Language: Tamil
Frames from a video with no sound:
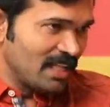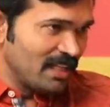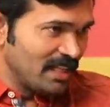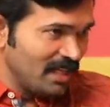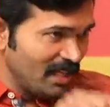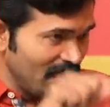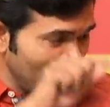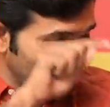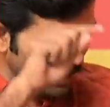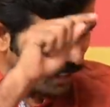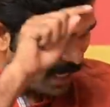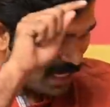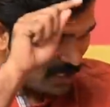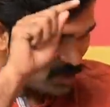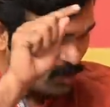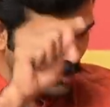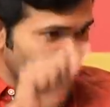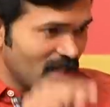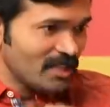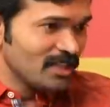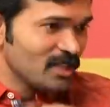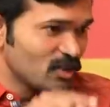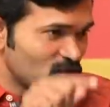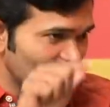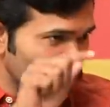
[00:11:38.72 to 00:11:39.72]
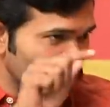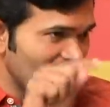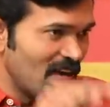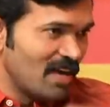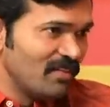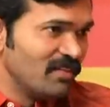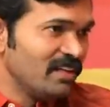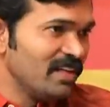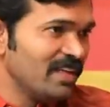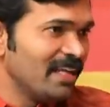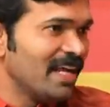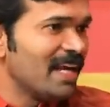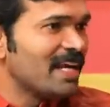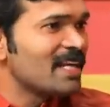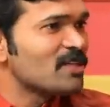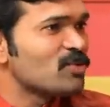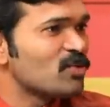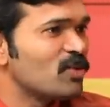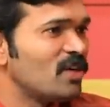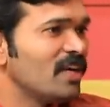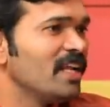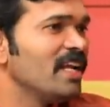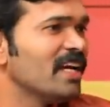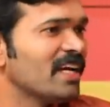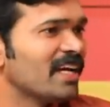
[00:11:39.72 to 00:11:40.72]
அதே ராஜீவ்காந்தி சொன்ன அவரு ஏன்ட
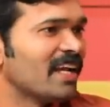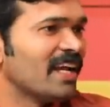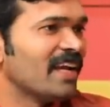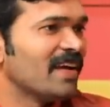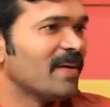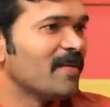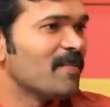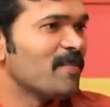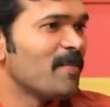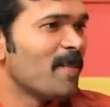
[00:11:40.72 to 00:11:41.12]
சொல்லலையேங்கிற